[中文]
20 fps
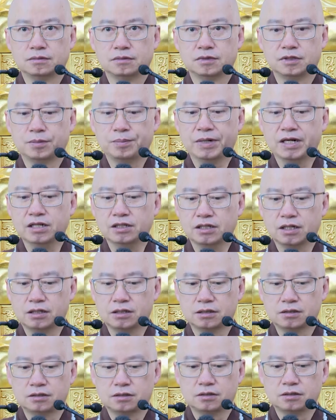那被人
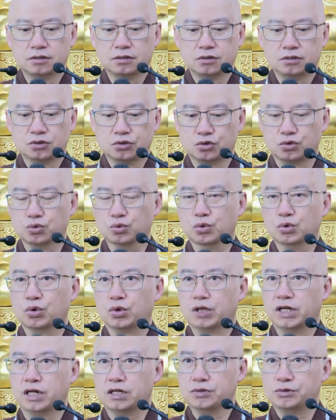家数
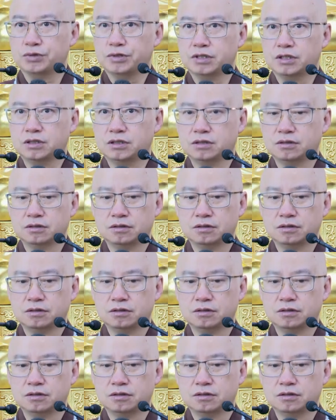落两句呢，